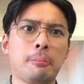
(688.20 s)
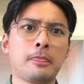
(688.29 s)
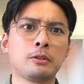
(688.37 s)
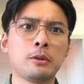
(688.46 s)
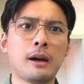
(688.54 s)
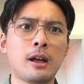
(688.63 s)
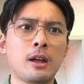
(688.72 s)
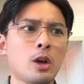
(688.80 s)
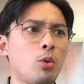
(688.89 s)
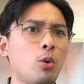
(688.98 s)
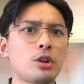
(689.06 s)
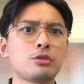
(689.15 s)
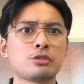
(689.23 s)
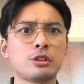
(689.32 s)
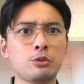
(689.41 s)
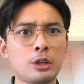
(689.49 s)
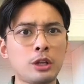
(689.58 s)
对吧？我就
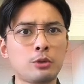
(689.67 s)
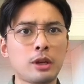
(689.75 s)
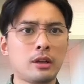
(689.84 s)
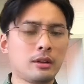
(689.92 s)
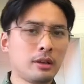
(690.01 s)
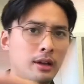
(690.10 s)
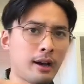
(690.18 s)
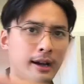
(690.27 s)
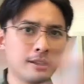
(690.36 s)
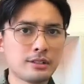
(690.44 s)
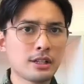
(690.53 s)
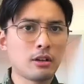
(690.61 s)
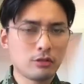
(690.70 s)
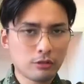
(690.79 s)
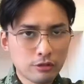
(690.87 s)
是越来越横向、